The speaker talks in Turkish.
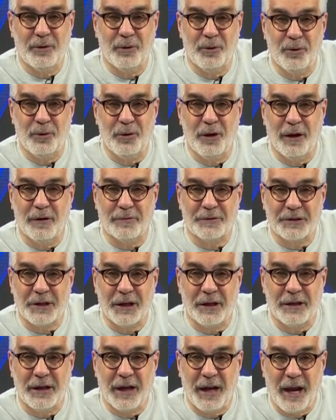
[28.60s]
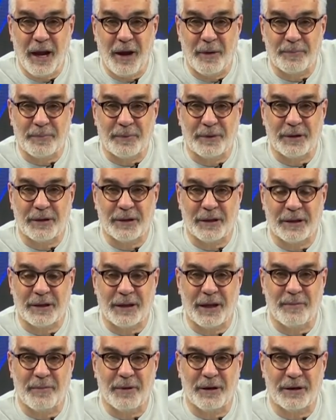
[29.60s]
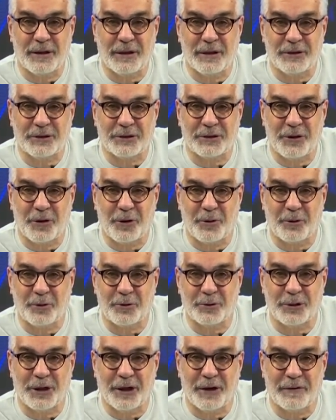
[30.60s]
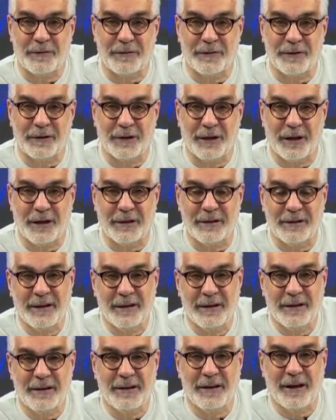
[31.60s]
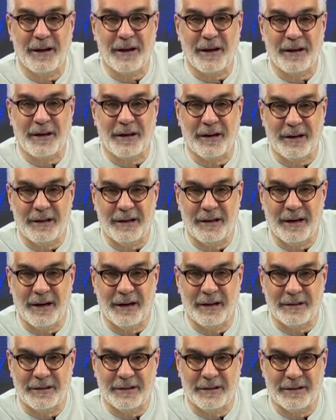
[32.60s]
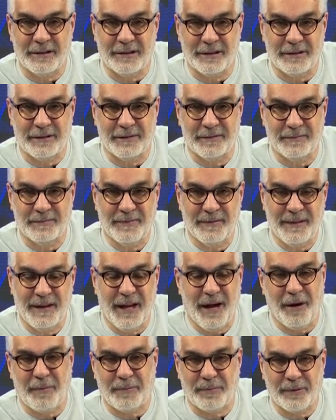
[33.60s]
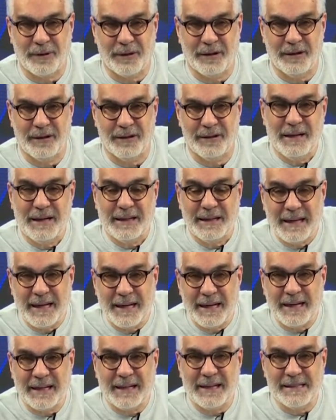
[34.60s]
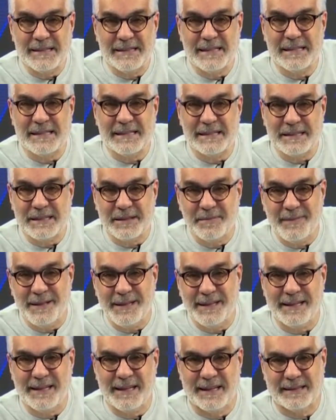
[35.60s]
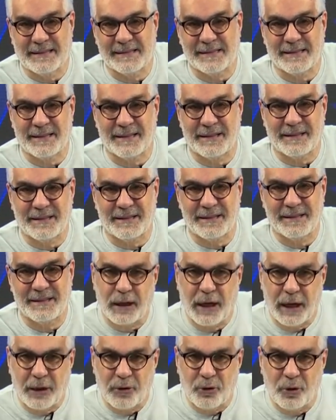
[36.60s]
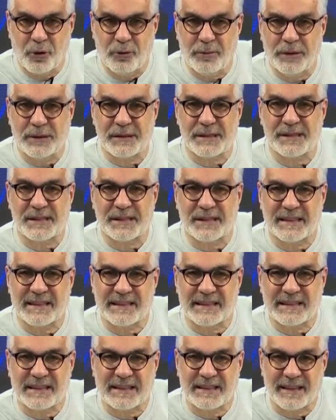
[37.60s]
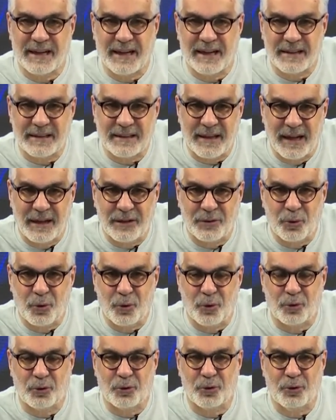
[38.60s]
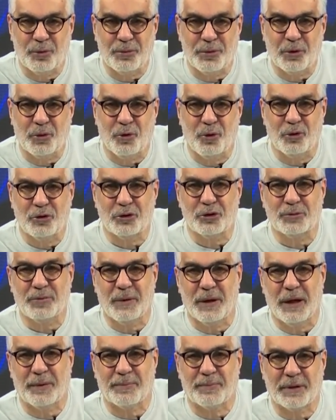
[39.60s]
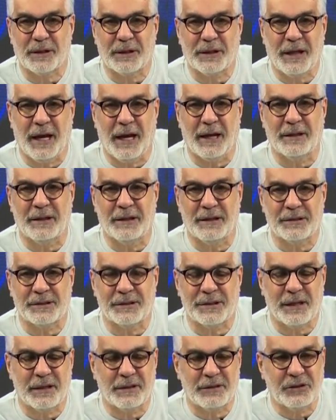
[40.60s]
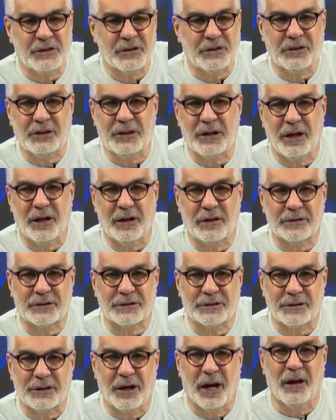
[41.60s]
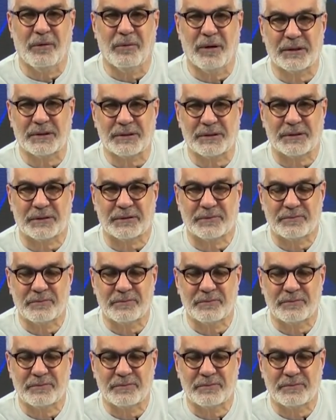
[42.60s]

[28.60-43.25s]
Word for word: Hülya Avşar ne yaptı da Kemal Kılıçdaroğlu tarafından yalaka ilan edildi? Ne yaptı? Gerekirse simit yeriz dedi. Ekonomik sıkıntılardan ötürü bir konuşma yaptı kendince. Ciddiye alırsın almazsın.